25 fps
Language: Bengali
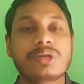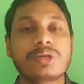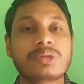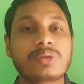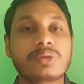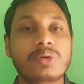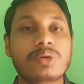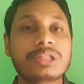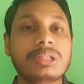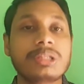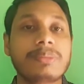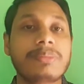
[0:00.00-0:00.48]

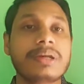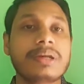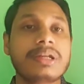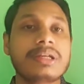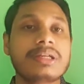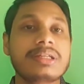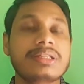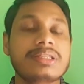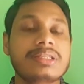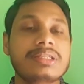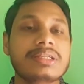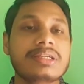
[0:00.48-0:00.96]
হতে পারে
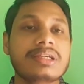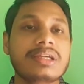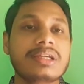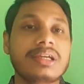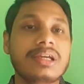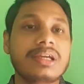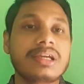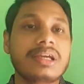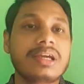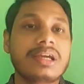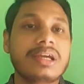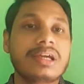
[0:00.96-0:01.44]
যে
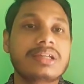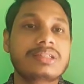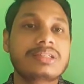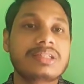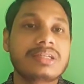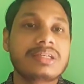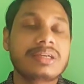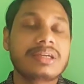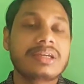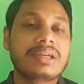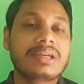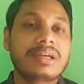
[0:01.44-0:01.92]
যে
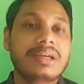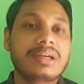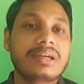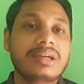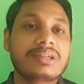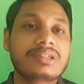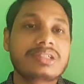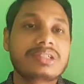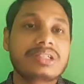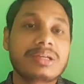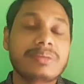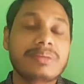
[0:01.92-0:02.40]

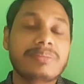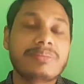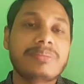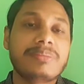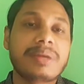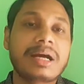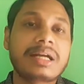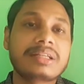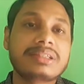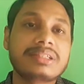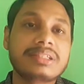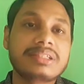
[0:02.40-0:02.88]
সে
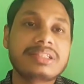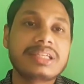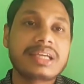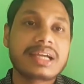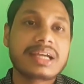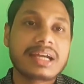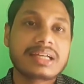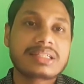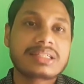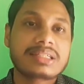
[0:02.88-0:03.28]
বাড়তি যে এক হাজার